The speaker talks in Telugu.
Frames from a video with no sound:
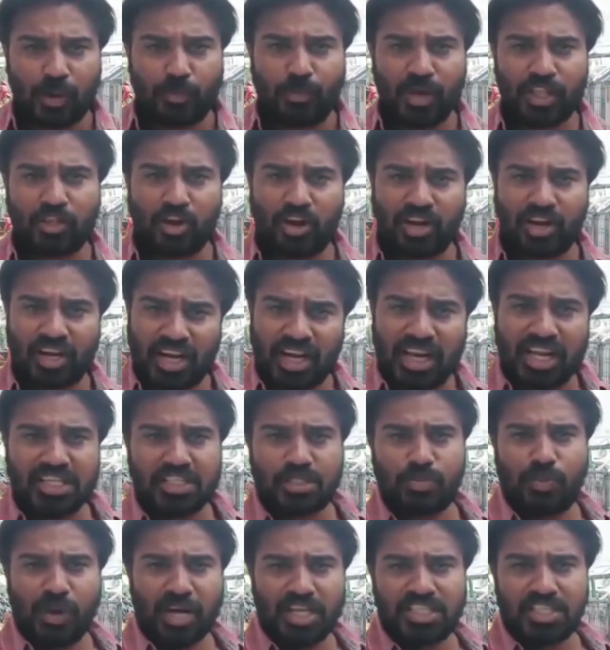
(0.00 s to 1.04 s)
తిరుపతిలో
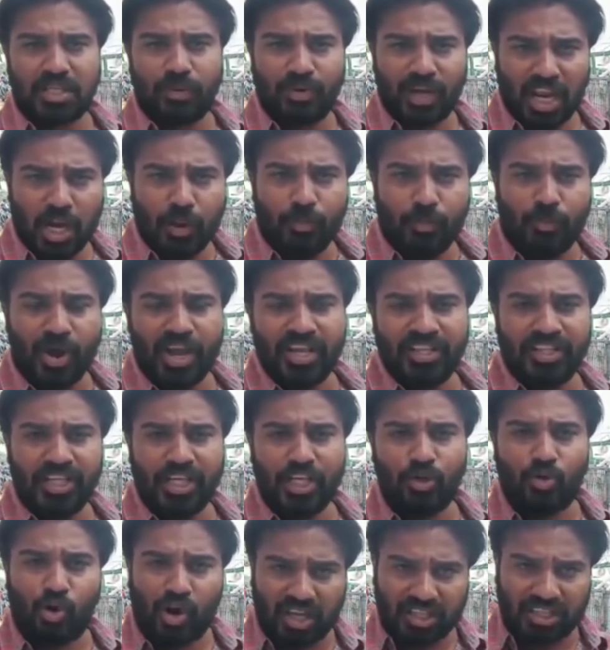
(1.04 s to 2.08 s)
రిలయన్స్ పరిశ్రమ
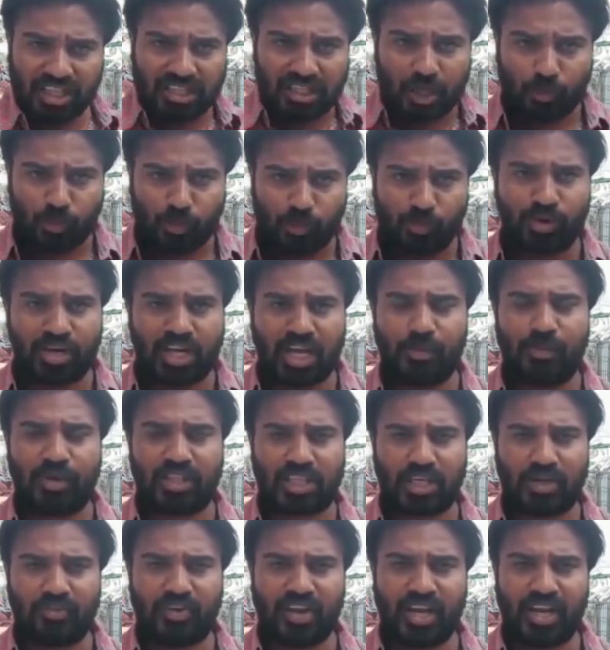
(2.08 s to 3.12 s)
వెళ్ళిపోయింది నువ్వు ఒక దద్దప్ప
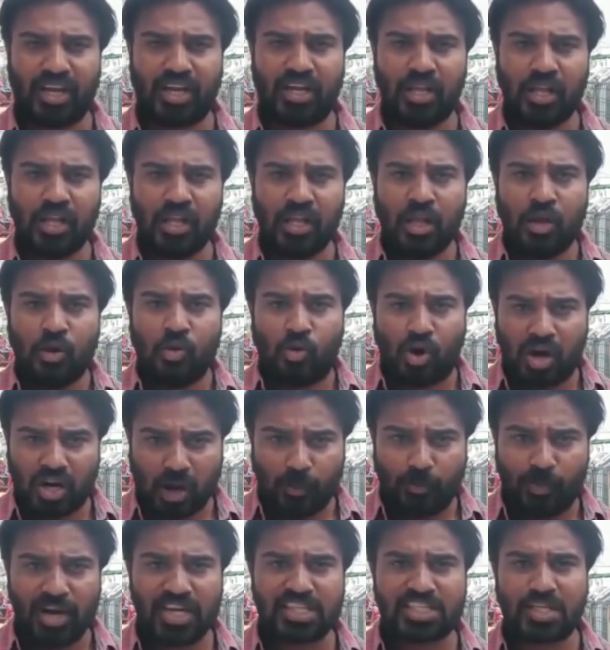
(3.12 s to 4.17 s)
ముఖ్యమంత్రివి
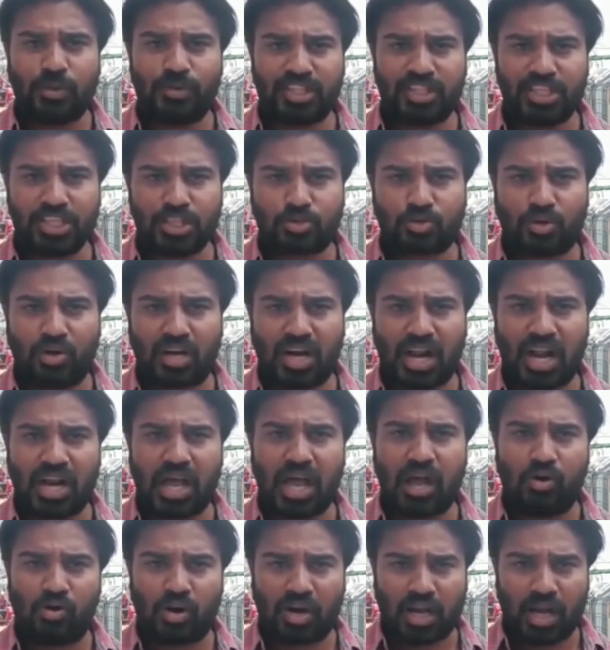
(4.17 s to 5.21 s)
ఒక పరిశ్రమ తీసుకుని
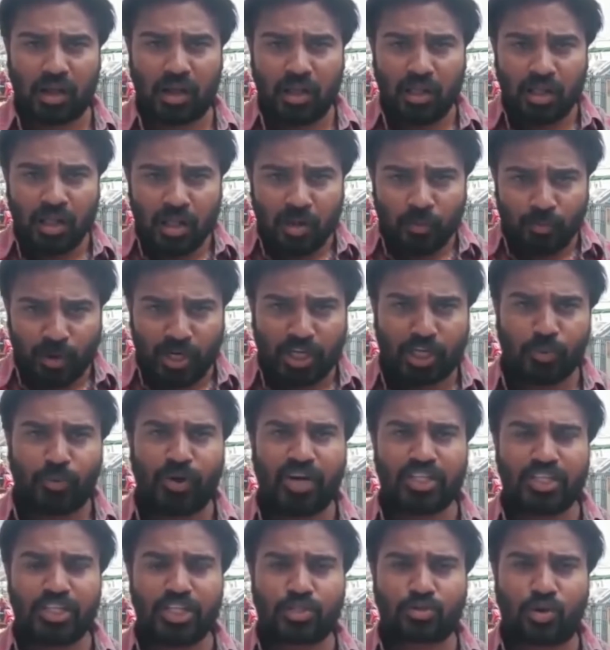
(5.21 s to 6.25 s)
రాలా ఒక
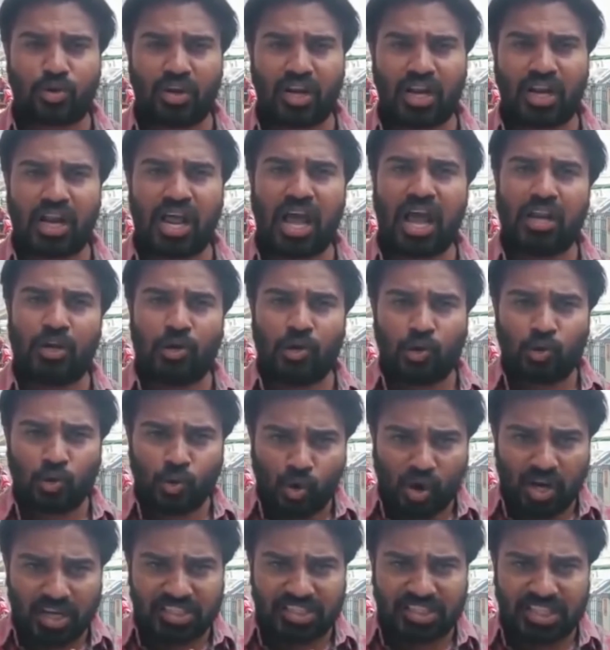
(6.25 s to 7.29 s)
పెట్టుబడి తీసుకుని రాలా
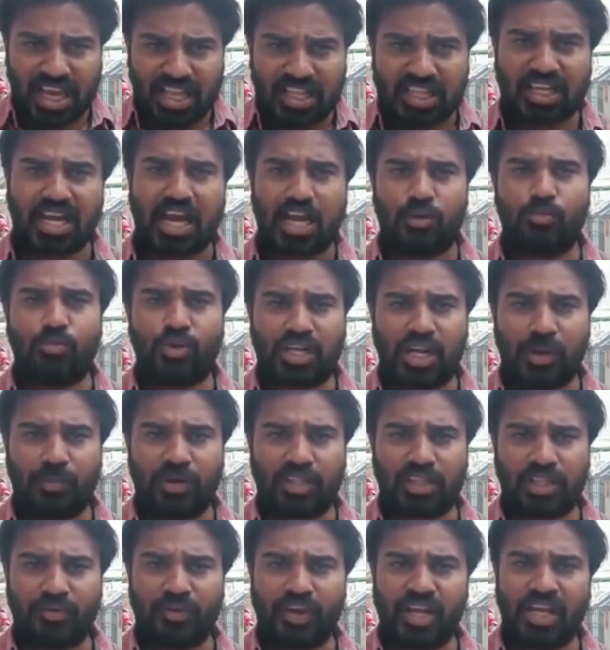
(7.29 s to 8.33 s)
నువ్వు ఒక చేతగాని
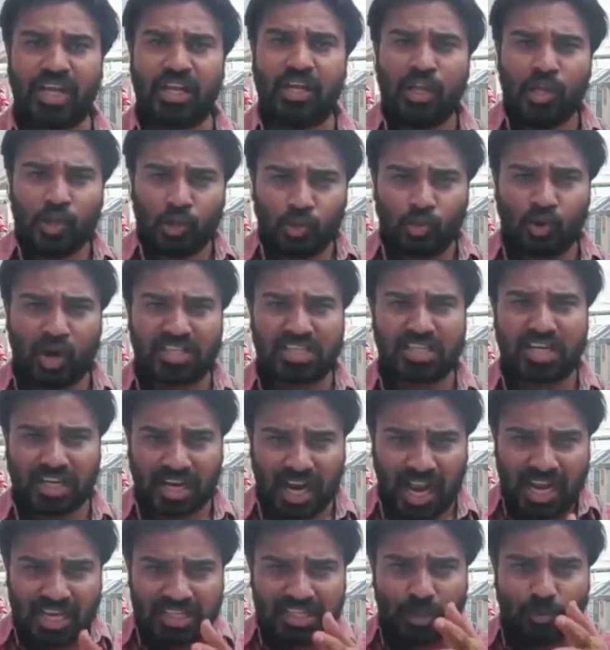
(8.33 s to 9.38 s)
ముఖ్యమంత్రివి నువ్వు
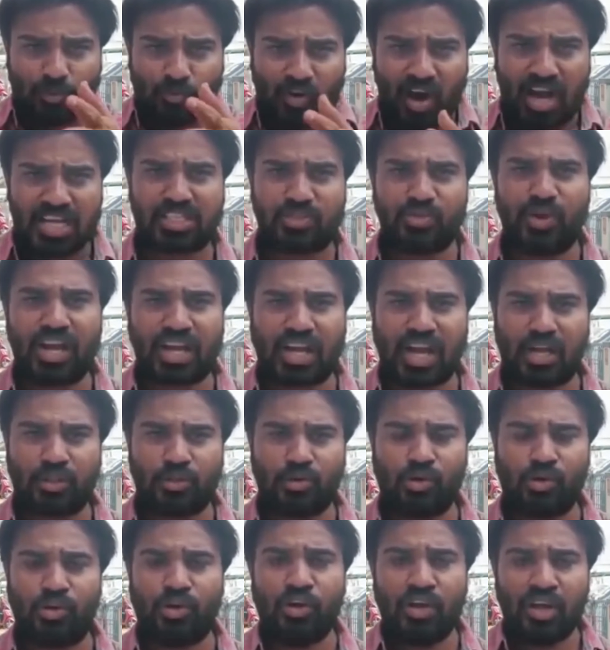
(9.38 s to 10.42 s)
అసలు రాయలసీమ వాసివే
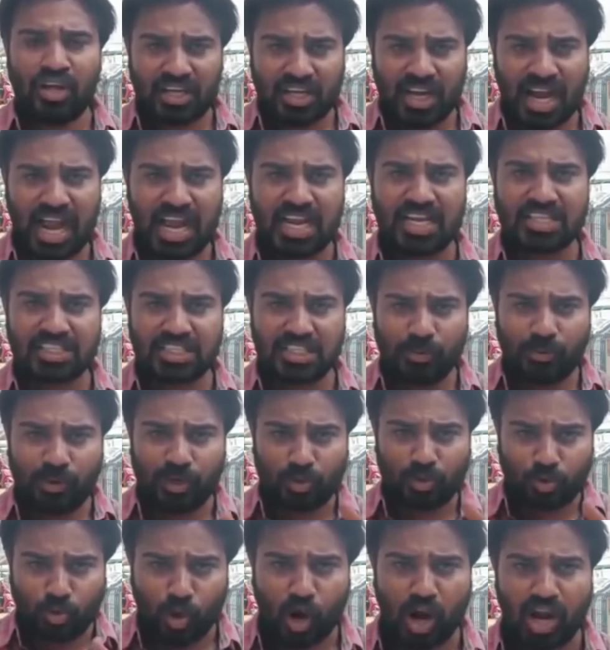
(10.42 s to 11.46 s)
కాదు
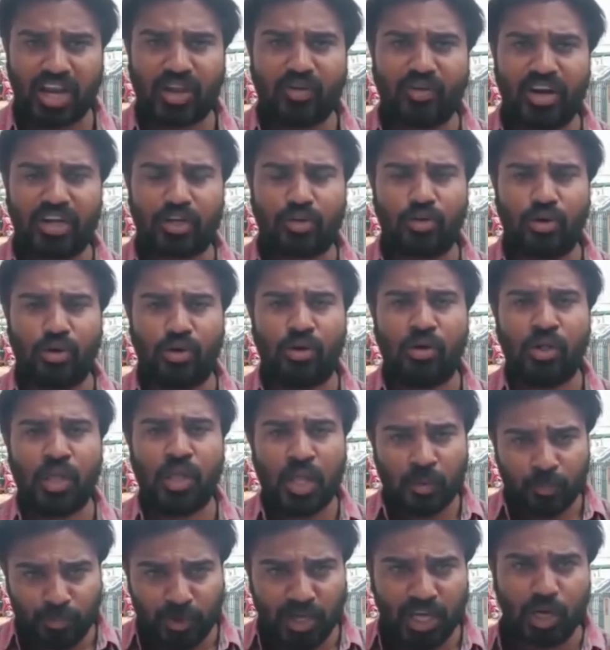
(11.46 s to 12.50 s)
రాయలసీమ ద్రోహి అంటూ
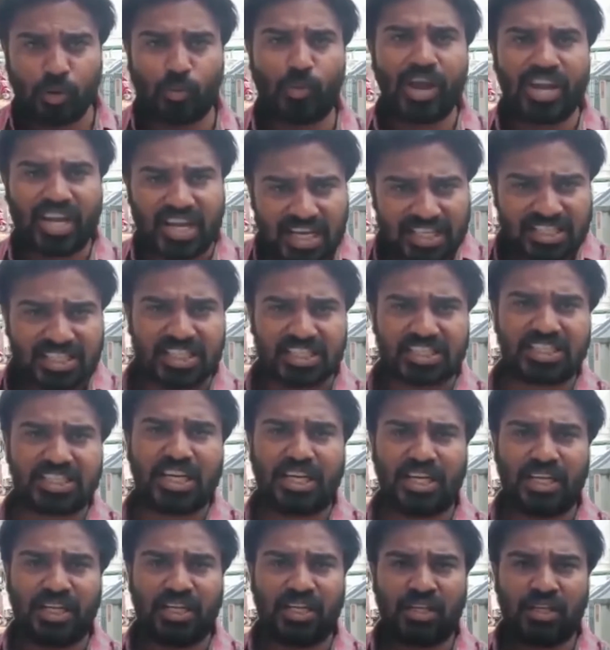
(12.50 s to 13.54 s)
మీరు పోయి
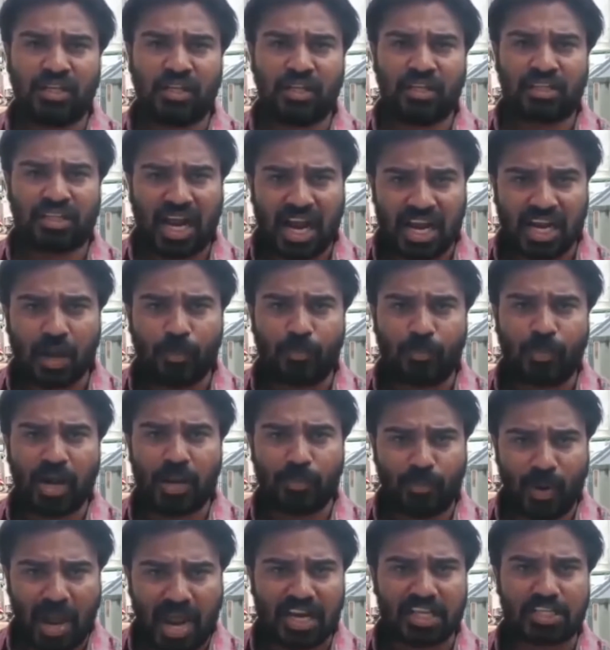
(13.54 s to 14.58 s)
గర్జించండి
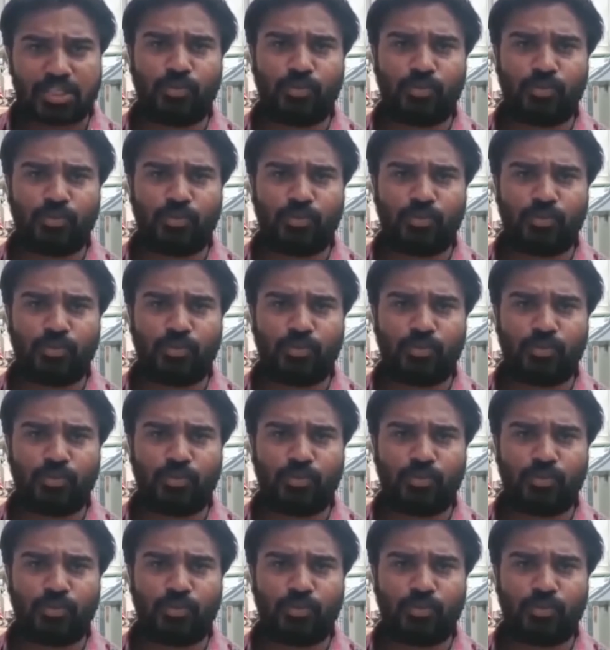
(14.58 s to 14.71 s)
తాడేపల్లి